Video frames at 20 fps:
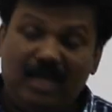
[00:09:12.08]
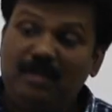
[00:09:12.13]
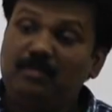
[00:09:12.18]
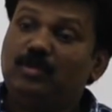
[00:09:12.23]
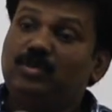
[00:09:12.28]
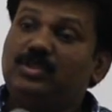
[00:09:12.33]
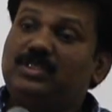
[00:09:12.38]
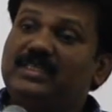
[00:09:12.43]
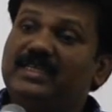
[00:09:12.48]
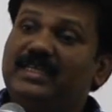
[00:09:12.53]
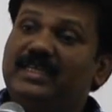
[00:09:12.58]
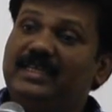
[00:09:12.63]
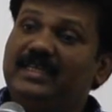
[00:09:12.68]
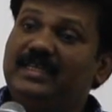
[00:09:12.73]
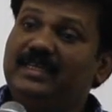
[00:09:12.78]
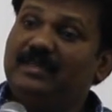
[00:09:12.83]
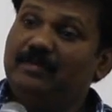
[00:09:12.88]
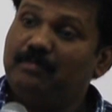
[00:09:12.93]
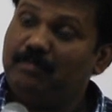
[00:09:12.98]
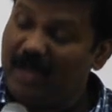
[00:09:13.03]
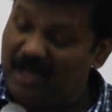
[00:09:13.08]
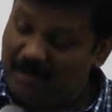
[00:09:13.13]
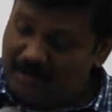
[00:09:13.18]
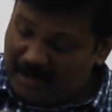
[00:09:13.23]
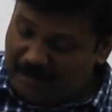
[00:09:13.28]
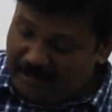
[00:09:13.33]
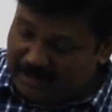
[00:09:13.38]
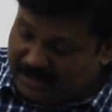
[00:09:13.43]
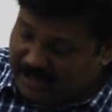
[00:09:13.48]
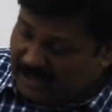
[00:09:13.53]
तब उसने
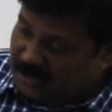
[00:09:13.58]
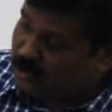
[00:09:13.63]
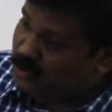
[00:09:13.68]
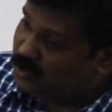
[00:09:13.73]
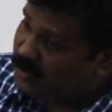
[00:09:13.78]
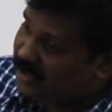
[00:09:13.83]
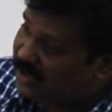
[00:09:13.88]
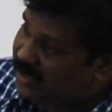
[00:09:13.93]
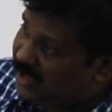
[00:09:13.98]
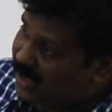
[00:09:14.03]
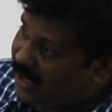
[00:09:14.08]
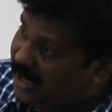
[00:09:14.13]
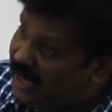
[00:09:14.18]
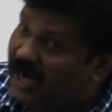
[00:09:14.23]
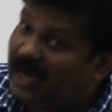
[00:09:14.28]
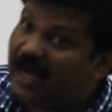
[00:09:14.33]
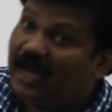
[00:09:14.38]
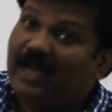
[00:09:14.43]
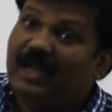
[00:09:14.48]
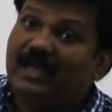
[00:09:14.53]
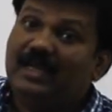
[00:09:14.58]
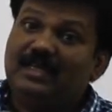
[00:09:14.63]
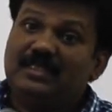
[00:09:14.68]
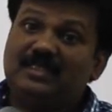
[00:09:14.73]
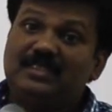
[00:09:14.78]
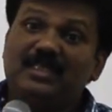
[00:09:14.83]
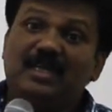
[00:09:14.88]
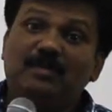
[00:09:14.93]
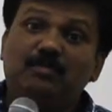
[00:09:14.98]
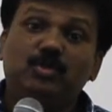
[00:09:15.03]
बाइबल में यीशु ने कहा
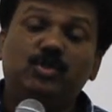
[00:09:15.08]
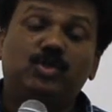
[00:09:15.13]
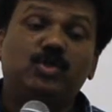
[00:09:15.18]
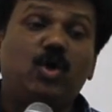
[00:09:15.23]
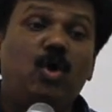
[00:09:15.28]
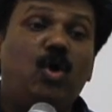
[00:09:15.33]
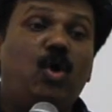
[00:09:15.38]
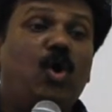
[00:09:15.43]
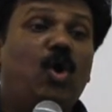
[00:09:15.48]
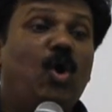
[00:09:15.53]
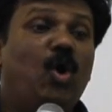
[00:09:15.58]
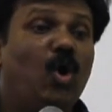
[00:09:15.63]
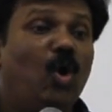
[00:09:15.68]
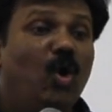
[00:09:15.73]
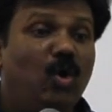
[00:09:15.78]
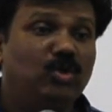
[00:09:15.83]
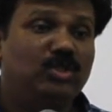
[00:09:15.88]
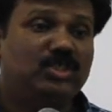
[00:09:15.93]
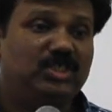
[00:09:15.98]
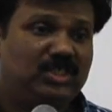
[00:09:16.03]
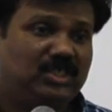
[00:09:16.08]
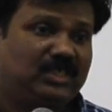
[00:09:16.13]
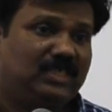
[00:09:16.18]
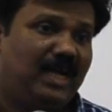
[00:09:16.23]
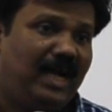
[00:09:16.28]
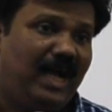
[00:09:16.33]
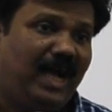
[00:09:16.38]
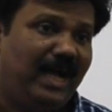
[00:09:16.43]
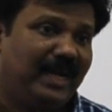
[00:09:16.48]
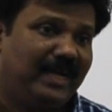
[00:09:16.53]
तब उसको होश
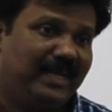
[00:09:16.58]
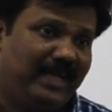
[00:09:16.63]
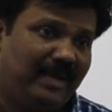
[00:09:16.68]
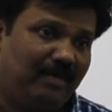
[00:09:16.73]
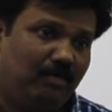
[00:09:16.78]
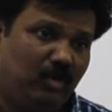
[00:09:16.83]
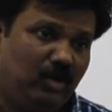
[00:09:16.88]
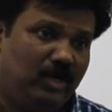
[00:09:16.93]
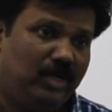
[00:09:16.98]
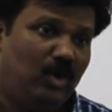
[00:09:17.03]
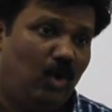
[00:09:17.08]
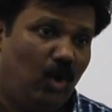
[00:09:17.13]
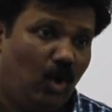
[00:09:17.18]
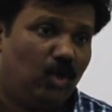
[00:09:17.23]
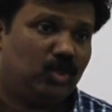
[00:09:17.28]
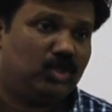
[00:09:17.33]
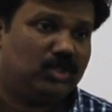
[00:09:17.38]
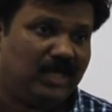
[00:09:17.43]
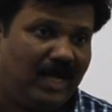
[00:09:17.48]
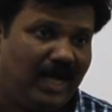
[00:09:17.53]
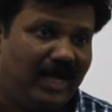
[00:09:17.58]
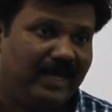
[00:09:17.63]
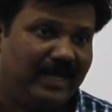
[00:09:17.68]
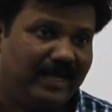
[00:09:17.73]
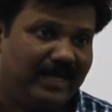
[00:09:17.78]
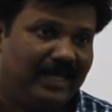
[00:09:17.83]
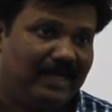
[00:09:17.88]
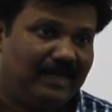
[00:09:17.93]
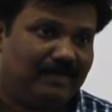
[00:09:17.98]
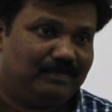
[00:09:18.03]
आ गया बोले होश आ
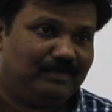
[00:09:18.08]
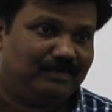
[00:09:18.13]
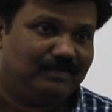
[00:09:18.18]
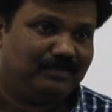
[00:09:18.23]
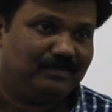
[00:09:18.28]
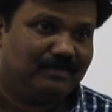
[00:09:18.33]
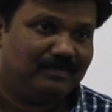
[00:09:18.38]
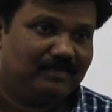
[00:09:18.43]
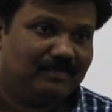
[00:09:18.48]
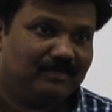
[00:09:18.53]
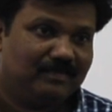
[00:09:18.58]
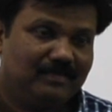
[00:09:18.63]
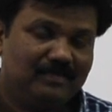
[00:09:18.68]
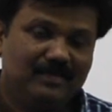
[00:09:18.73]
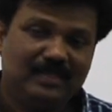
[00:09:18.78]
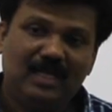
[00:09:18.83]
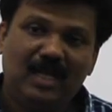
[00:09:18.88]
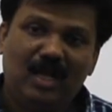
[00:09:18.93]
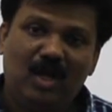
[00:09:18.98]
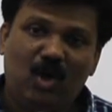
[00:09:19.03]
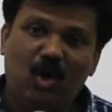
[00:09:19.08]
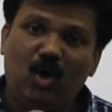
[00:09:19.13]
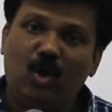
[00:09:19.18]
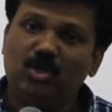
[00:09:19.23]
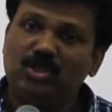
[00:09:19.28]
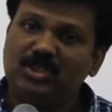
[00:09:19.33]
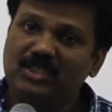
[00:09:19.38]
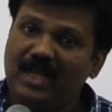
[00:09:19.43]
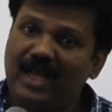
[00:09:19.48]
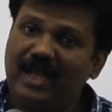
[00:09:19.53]
गया
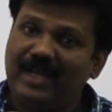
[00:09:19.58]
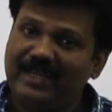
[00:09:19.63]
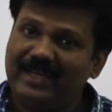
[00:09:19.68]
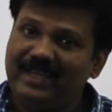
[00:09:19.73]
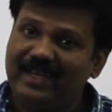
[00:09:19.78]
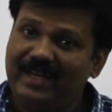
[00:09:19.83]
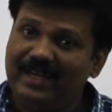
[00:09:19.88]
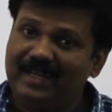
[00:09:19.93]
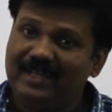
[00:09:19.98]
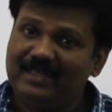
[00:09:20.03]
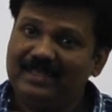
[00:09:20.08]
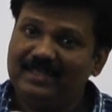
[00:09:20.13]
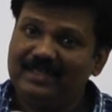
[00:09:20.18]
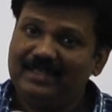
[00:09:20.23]
होश आ गया